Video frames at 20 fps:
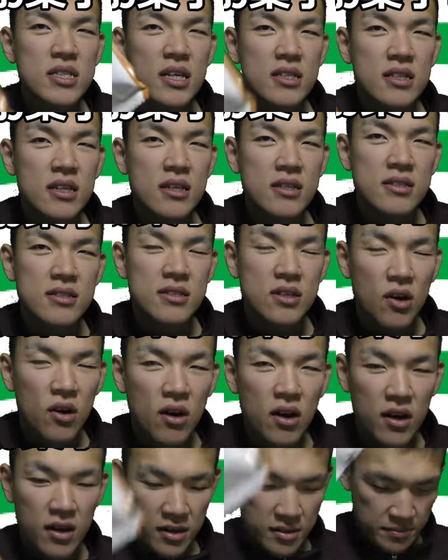かったです
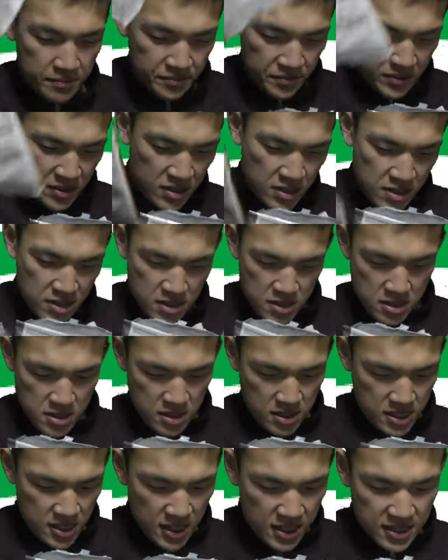よ
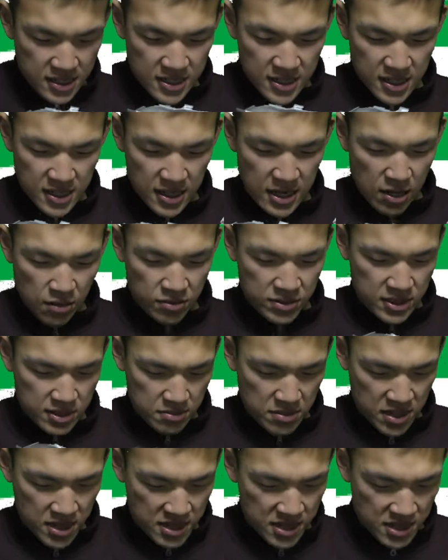チーズ好きにはおすす
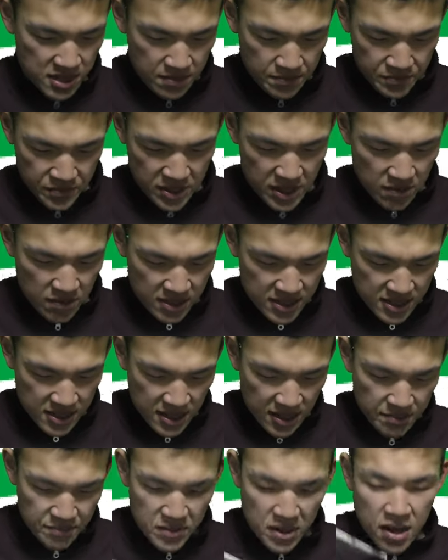めですでは
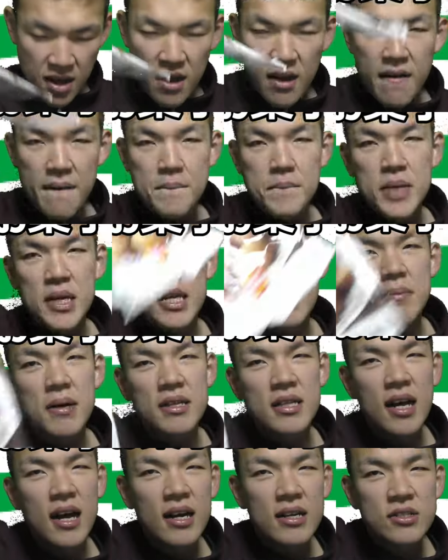次
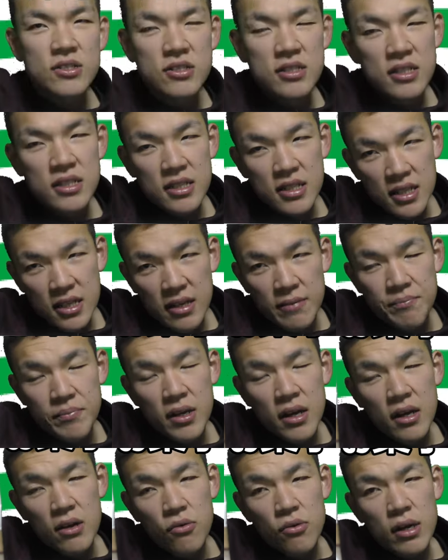
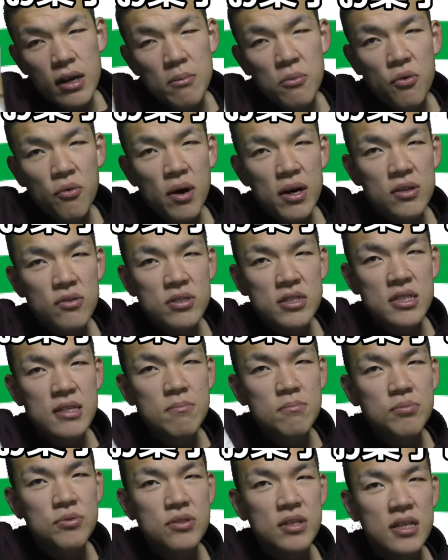ミニバタークッキーこれはもう割と
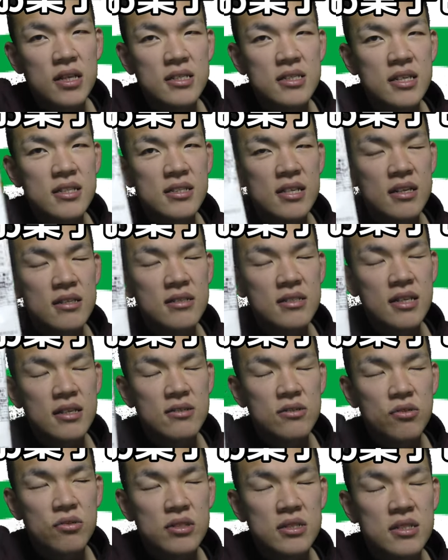シンプルな感じで
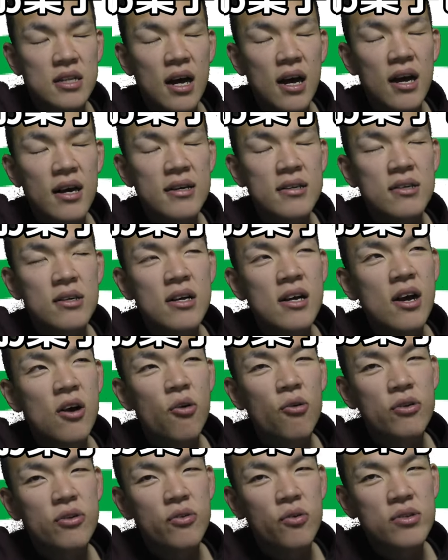サクサクとした
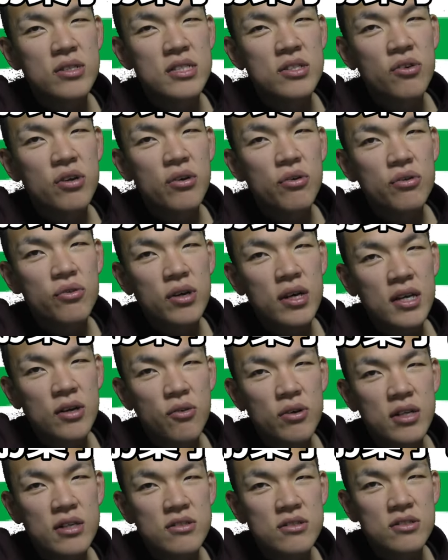心地よい音が聞
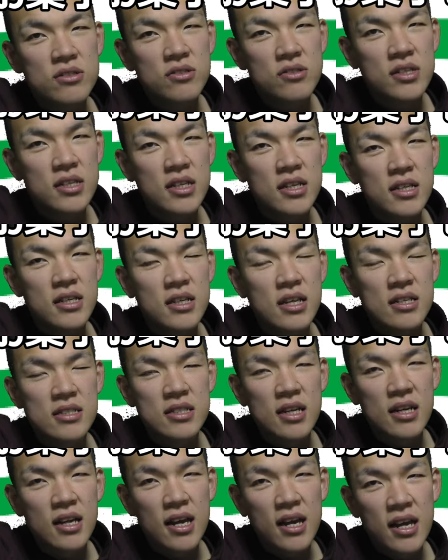こえてくるクッキーでし
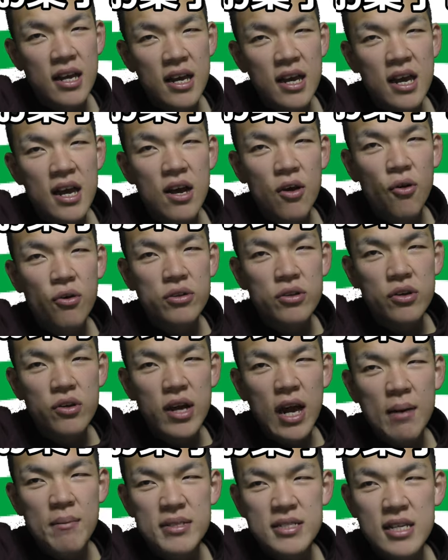たね程よ
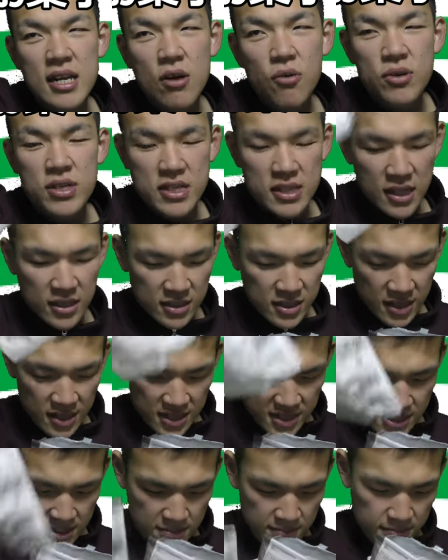い甘さで美味しかったで
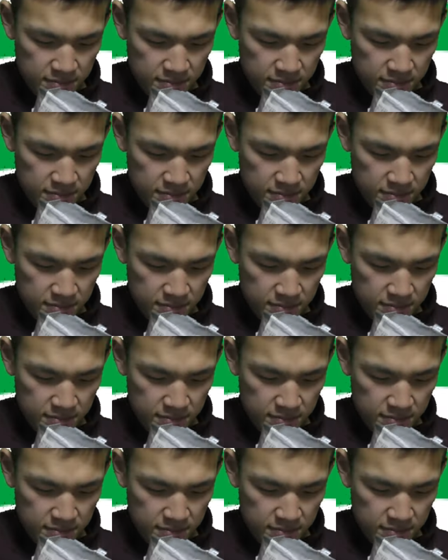す